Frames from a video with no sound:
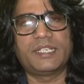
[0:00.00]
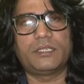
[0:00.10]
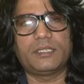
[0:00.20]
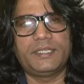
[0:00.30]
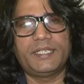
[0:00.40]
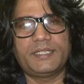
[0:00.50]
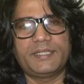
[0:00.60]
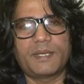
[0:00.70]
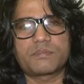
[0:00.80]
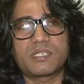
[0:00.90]
नहीं ये
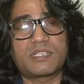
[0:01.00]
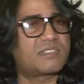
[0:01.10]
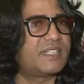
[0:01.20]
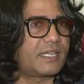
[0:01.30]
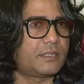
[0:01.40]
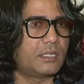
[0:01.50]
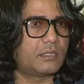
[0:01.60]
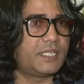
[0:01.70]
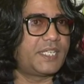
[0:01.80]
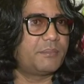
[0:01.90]
ये आपसे किसने कह
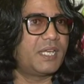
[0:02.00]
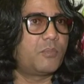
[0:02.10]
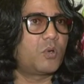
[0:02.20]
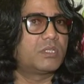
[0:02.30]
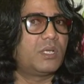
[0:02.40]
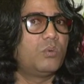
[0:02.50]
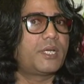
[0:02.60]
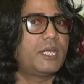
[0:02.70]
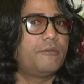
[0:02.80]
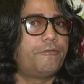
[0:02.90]
दिया देखिए मैं आपको बताऊं
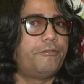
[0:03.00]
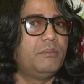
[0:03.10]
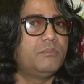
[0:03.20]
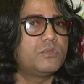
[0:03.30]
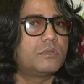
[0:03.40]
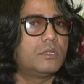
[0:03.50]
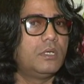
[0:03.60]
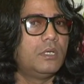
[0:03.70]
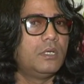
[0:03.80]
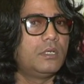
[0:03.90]
कि फिल्म
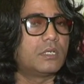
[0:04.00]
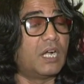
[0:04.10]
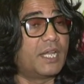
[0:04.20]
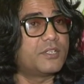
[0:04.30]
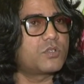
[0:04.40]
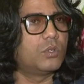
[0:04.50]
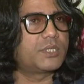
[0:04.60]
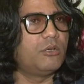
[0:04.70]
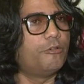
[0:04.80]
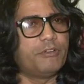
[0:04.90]
गाने जो होते हैं वो